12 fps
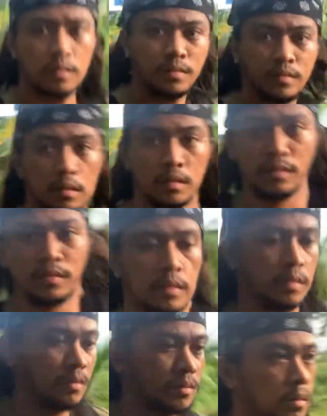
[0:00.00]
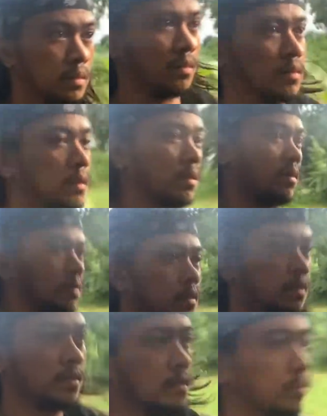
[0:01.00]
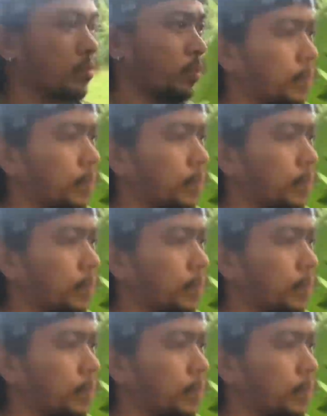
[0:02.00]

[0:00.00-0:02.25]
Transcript: tubig. Pero kung hindi ka makaiwas sa tubig, eh di